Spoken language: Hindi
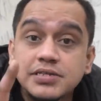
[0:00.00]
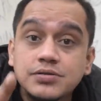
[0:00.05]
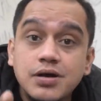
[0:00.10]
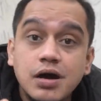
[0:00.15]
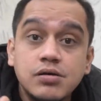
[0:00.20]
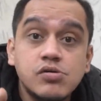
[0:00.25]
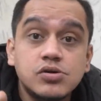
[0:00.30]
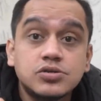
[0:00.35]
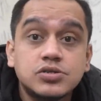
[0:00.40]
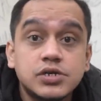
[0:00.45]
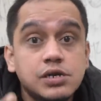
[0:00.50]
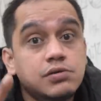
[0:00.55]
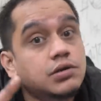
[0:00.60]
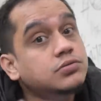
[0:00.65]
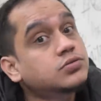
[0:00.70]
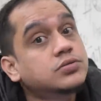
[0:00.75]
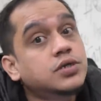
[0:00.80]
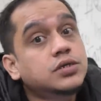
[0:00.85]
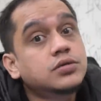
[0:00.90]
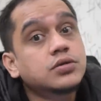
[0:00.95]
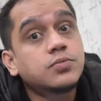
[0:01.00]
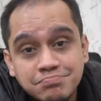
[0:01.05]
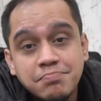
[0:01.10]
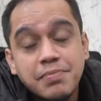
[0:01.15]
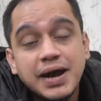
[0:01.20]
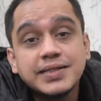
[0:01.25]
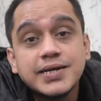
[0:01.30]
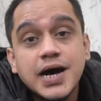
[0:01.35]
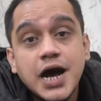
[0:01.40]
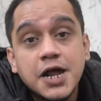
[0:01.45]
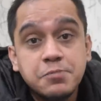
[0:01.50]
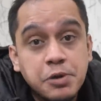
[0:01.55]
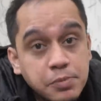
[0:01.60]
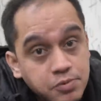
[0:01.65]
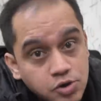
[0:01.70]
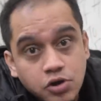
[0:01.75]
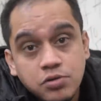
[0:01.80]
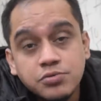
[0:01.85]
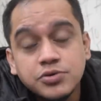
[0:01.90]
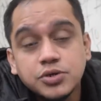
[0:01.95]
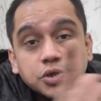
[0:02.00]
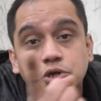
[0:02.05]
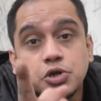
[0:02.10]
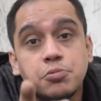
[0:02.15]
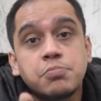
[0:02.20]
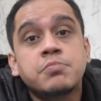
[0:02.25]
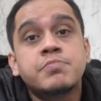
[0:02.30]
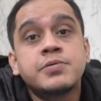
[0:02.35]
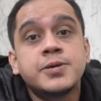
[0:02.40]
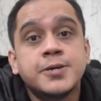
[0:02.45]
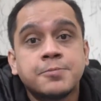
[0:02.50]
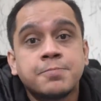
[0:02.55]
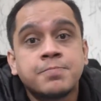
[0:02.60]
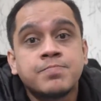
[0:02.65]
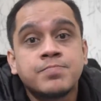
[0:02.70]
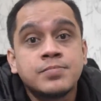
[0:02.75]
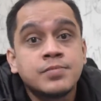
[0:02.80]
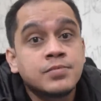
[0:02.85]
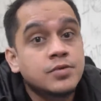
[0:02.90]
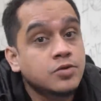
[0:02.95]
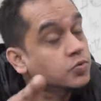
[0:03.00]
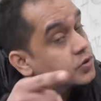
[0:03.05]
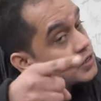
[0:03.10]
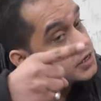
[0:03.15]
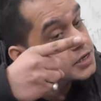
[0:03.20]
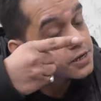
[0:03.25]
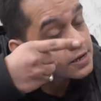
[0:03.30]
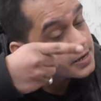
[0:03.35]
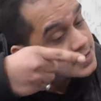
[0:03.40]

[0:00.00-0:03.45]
बता रहा हूँ ऑस्ट्रेलिया को सुधर जाओ मैदान में भी और यूट्यूब पे भी क्योंकि